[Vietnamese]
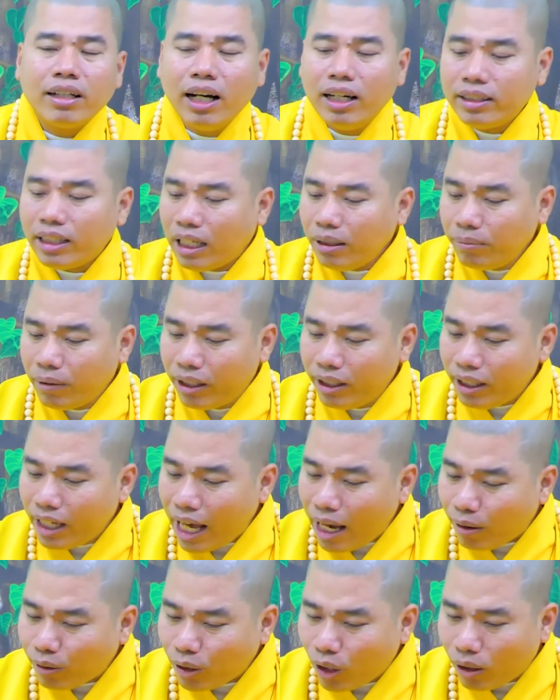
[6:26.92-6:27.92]
Cơ thể bệnh
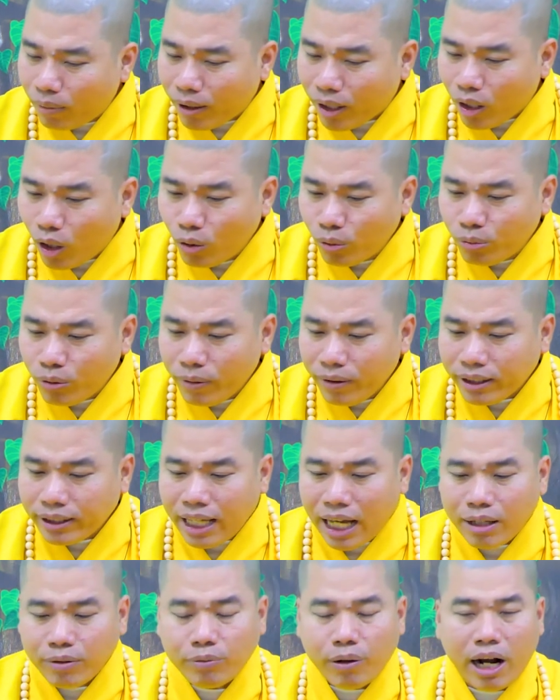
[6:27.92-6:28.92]
đau rồi mà không có
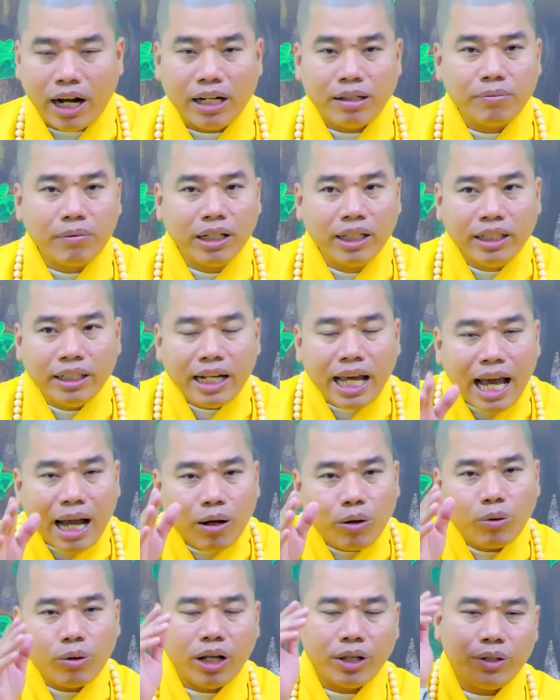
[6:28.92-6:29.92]
biết thân phận, bệnh
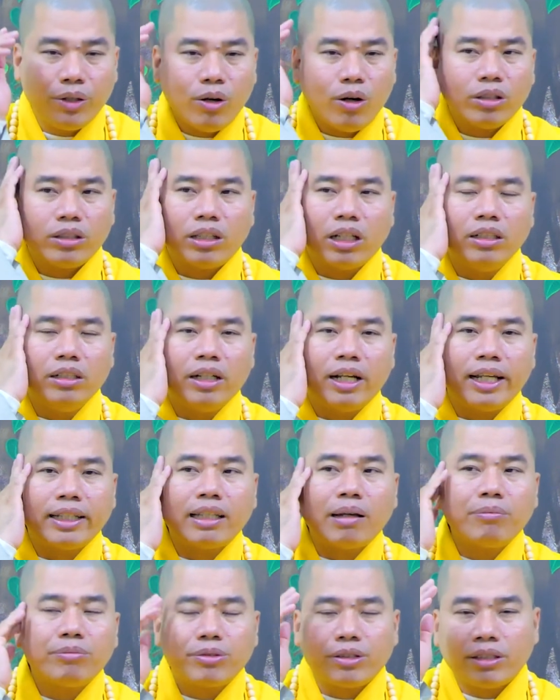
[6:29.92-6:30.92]
đau là do từ
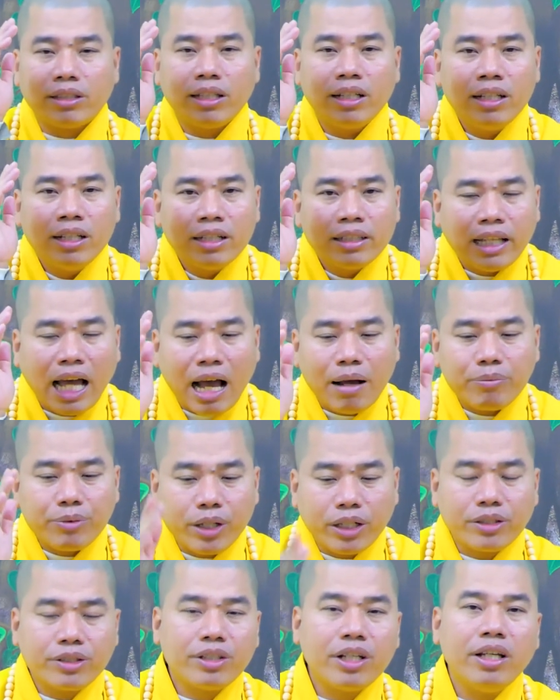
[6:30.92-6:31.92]
nghe tâm tham
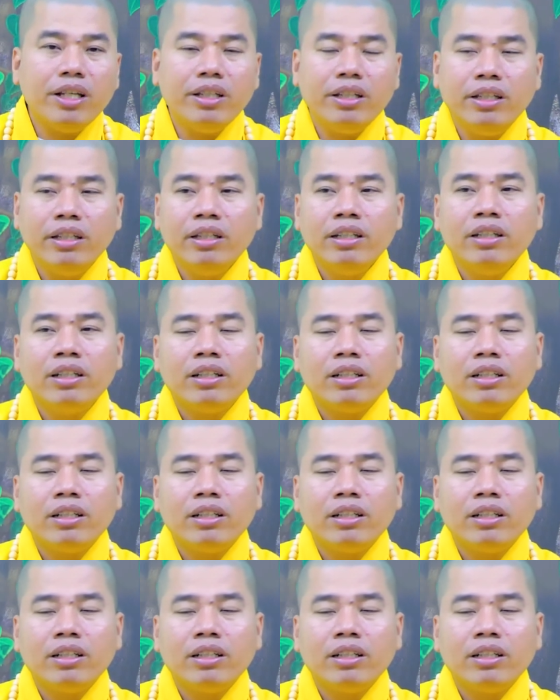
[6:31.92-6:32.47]
sân si,